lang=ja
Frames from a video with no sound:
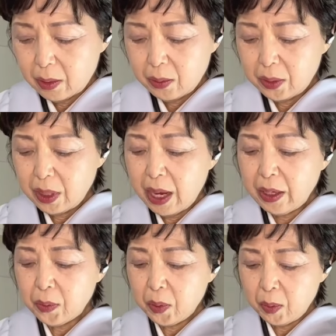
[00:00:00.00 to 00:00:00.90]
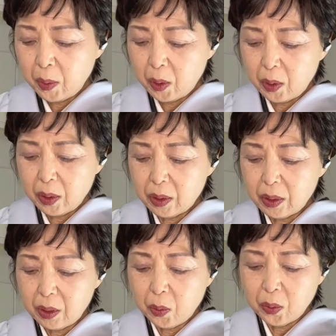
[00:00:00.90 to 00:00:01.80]
お太鼓も
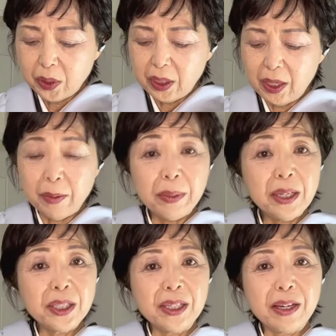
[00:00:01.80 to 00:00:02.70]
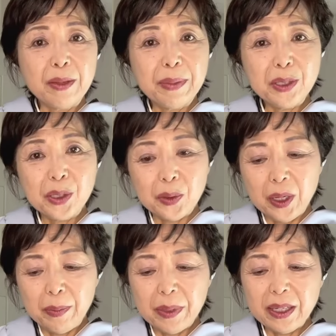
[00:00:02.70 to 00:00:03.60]
ここに南蛮人がいますよ
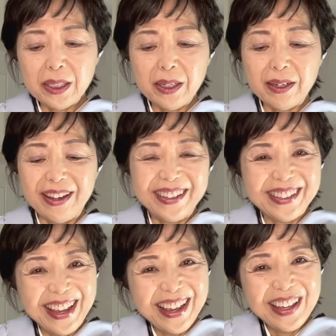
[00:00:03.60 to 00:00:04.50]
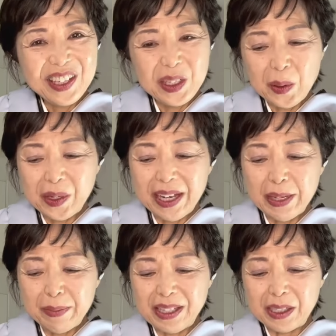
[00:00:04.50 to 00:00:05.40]
南蛮人がいて人がい
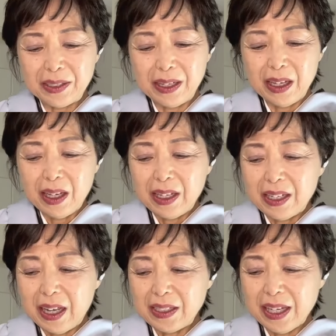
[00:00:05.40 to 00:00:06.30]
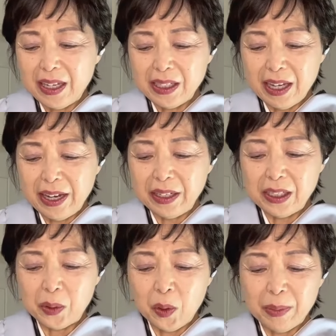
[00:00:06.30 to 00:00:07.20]
ます繊細に
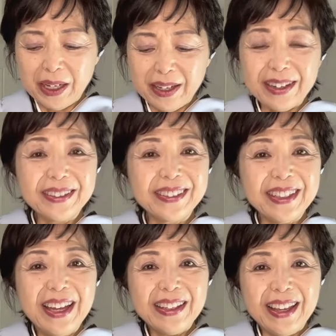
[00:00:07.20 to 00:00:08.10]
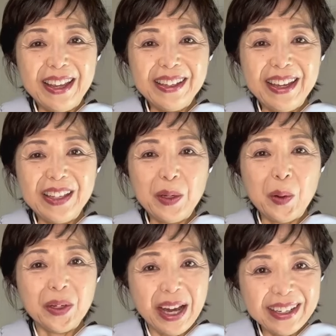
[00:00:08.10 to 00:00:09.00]
細かく丁寧に
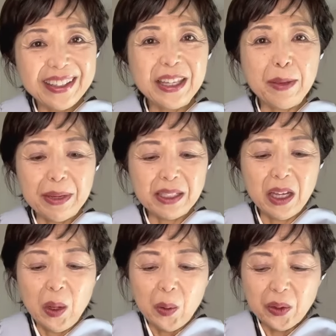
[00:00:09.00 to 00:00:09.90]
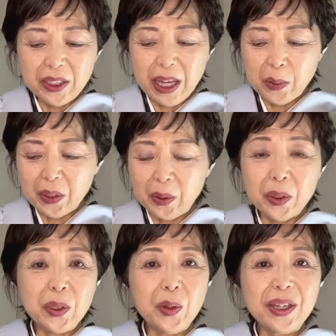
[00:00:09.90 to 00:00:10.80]
織られています織でこれを
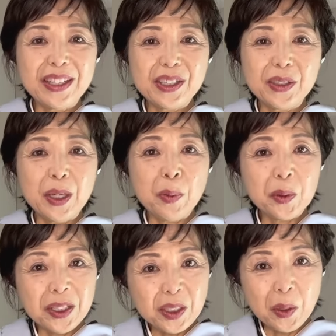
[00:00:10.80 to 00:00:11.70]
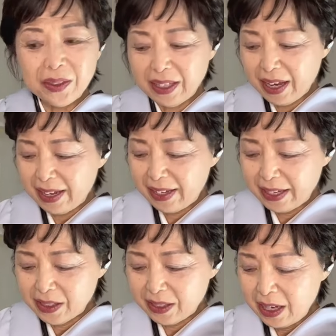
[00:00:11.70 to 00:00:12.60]
表現するってものすごく大変
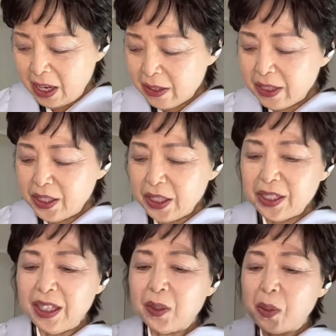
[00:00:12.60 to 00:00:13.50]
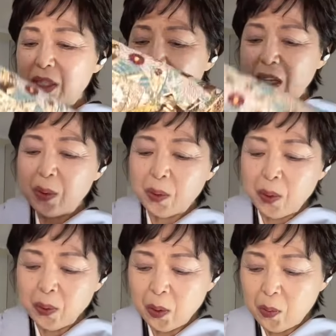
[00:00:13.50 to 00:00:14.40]
です西陣の最
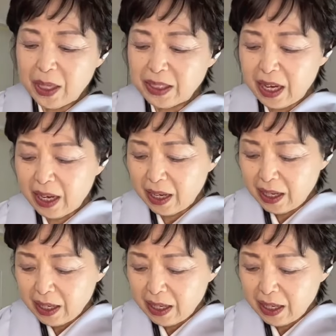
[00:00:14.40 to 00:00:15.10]
高の技